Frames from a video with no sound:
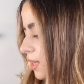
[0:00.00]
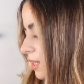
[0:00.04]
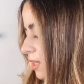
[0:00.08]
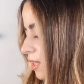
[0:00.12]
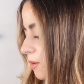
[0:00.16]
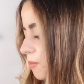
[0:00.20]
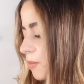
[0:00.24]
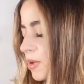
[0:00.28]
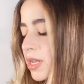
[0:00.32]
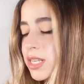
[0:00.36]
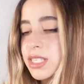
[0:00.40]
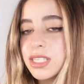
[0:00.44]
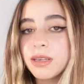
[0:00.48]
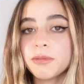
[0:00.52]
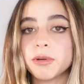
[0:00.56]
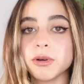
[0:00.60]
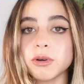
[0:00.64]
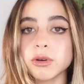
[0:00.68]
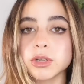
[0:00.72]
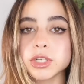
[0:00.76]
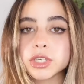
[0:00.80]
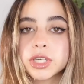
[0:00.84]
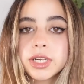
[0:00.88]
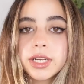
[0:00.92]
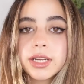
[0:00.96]
ده ب
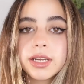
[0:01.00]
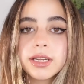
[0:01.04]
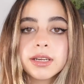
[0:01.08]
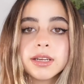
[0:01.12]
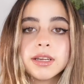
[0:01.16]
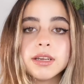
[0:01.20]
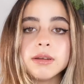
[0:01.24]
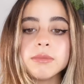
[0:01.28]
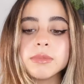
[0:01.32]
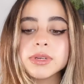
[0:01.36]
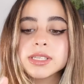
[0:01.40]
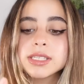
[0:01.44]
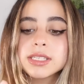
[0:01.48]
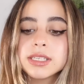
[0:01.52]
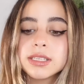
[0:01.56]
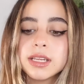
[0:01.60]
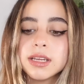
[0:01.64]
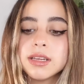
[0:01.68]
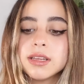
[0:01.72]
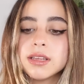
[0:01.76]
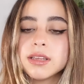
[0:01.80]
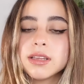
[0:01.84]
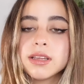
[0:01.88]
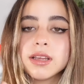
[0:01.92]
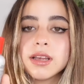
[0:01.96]
127 جنيه بس
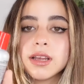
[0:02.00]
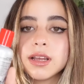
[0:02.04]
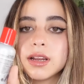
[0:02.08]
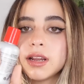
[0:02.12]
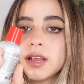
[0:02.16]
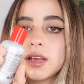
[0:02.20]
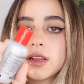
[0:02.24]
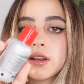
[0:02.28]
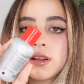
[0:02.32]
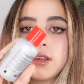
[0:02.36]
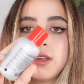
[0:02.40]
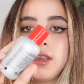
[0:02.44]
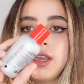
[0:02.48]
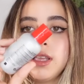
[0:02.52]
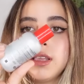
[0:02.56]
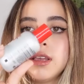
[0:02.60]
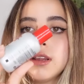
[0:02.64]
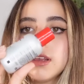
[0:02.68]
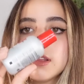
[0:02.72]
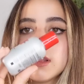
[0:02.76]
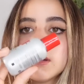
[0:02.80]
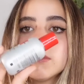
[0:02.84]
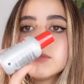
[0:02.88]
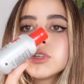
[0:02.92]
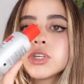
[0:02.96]
ده لا انا يعني
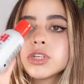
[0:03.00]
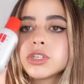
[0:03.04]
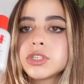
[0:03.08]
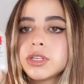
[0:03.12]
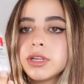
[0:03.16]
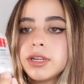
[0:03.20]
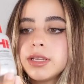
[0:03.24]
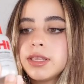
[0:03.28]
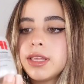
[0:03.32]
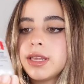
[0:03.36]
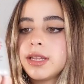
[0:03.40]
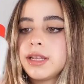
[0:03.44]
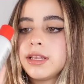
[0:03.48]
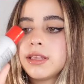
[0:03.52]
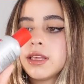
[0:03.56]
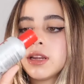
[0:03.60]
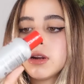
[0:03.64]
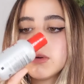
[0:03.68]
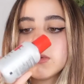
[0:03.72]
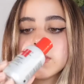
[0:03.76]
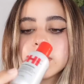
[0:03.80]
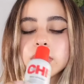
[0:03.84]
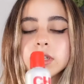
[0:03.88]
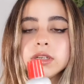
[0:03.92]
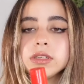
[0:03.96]
انا ده مش هشتريه تاني ده
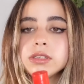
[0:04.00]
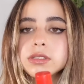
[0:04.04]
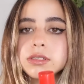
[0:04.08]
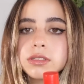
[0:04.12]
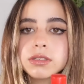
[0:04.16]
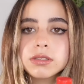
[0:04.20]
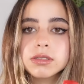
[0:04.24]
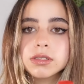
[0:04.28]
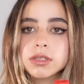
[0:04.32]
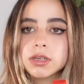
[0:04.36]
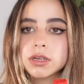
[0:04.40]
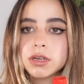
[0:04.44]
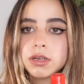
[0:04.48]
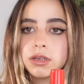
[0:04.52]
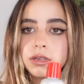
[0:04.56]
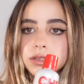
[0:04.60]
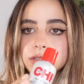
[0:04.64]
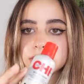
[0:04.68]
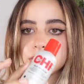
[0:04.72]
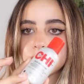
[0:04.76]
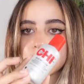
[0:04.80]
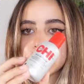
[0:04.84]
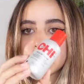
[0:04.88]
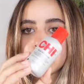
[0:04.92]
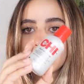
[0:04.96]
لو خلص
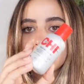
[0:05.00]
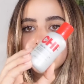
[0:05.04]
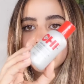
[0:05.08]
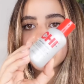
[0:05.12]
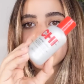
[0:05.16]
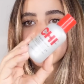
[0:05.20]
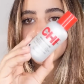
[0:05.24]
خلاص انا كنت